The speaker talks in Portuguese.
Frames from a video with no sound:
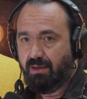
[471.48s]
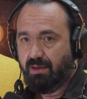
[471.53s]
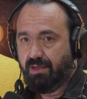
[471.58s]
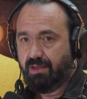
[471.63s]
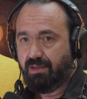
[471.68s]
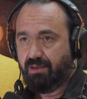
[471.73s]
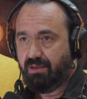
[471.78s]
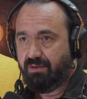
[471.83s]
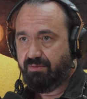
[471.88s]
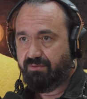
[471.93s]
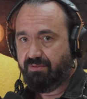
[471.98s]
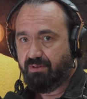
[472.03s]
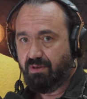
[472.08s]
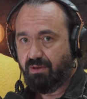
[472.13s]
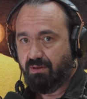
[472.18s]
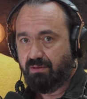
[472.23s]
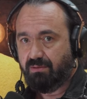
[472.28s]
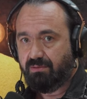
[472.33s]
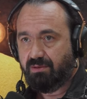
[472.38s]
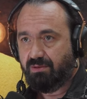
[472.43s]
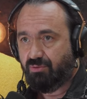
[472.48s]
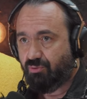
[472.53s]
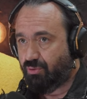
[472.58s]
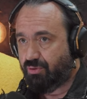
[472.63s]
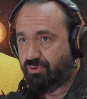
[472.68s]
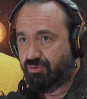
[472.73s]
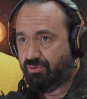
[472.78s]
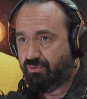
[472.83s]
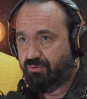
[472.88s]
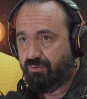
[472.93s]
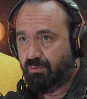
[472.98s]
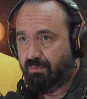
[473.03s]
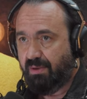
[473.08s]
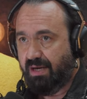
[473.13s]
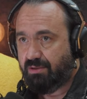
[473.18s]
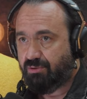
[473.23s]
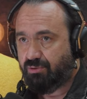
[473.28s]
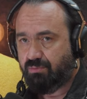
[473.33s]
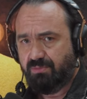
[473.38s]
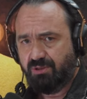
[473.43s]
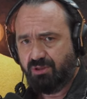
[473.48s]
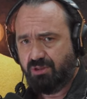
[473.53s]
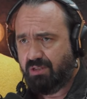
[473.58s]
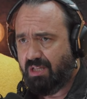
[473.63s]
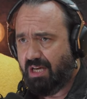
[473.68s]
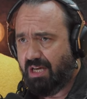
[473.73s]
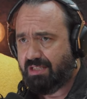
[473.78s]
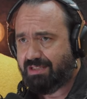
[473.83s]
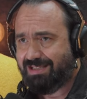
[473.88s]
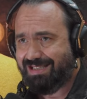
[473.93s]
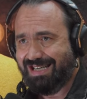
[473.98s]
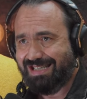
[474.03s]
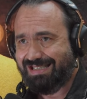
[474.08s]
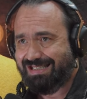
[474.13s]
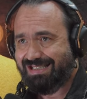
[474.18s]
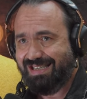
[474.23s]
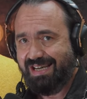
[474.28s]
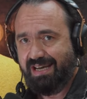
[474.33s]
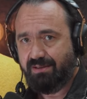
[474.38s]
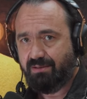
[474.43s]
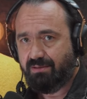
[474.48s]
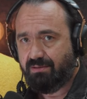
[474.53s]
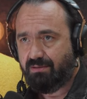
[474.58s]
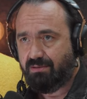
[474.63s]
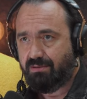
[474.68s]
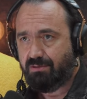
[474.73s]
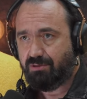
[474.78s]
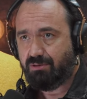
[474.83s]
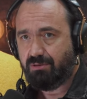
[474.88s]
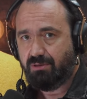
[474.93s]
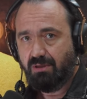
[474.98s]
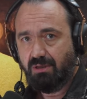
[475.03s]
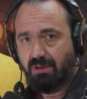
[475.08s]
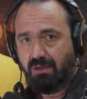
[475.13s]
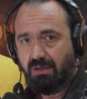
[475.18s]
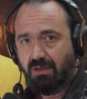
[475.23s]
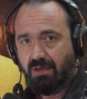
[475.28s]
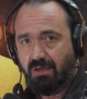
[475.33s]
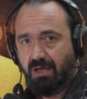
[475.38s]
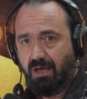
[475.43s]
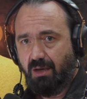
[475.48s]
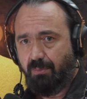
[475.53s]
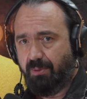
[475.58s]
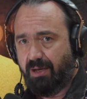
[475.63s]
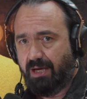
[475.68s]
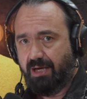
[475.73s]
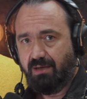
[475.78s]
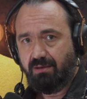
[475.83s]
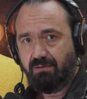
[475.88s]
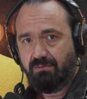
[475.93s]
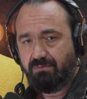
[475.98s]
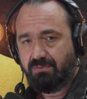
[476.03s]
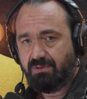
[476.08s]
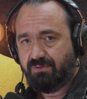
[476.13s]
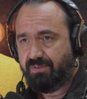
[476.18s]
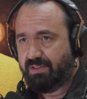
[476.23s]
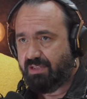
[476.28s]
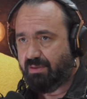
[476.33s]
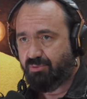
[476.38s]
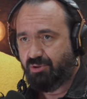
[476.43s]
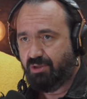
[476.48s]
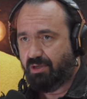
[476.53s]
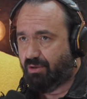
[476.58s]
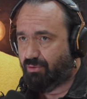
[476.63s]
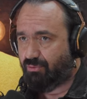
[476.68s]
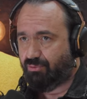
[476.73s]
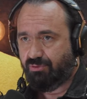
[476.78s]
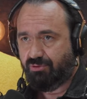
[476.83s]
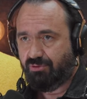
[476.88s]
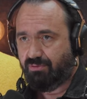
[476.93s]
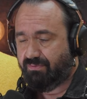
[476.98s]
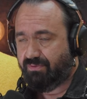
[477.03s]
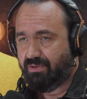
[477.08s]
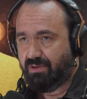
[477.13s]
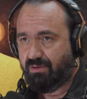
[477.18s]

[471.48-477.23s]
a nível de todos os formatos: merchandise, cassetes, ah pá, se fizermos cartuchos,